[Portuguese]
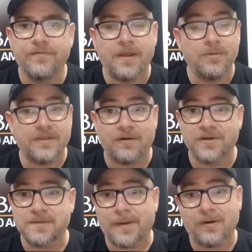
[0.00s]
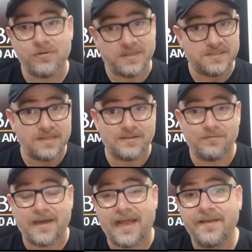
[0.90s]
tem muita coisa para acontecer, então
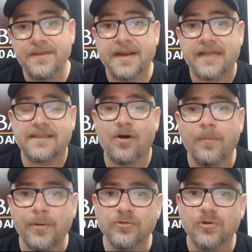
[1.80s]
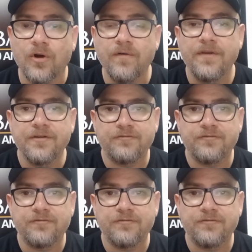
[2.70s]
vai lá, kto.com,